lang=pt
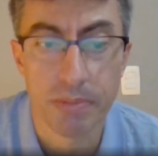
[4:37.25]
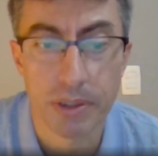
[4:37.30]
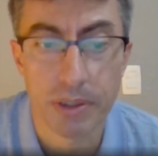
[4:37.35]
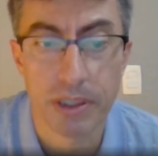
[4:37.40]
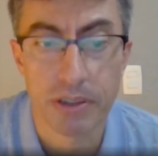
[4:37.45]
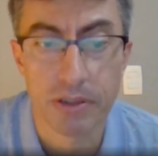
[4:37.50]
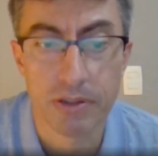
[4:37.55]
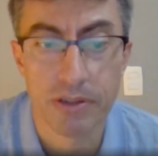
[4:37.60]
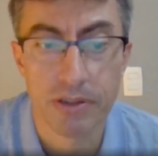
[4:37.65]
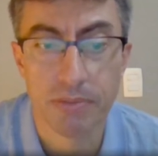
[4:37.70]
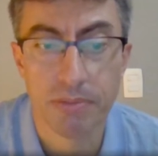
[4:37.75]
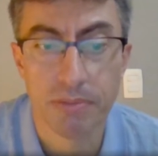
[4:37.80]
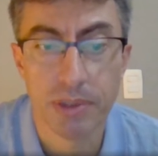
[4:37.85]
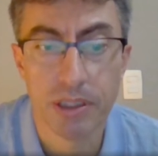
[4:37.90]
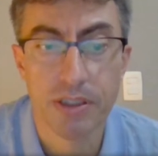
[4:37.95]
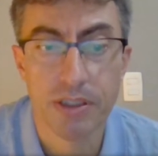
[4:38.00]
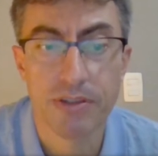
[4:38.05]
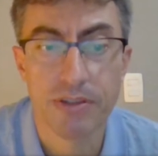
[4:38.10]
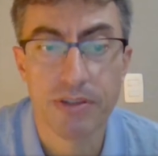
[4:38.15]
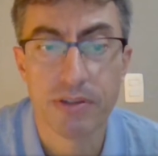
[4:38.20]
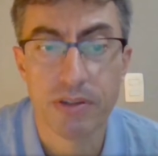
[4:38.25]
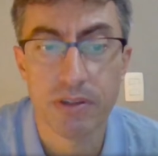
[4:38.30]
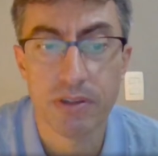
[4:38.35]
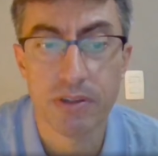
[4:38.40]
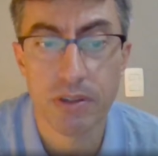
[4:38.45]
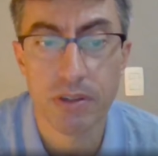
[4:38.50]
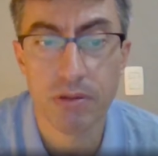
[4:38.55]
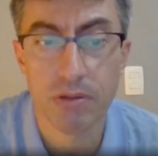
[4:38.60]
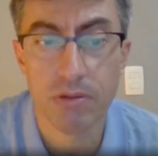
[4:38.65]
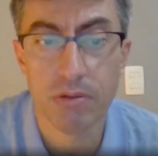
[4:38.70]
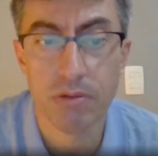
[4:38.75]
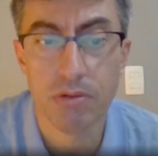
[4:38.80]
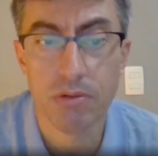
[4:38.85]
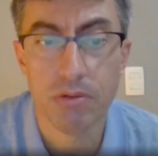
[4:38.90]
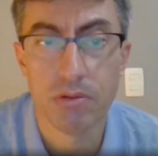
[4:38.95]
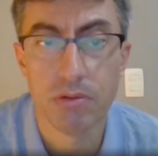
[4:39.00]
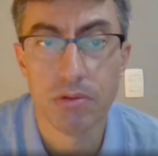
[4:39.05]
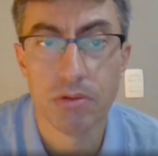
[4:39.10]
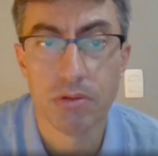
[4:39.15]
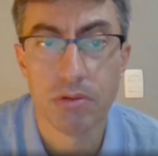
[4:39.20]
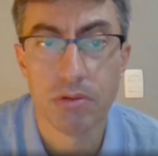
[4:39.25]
Peraí, semana 5.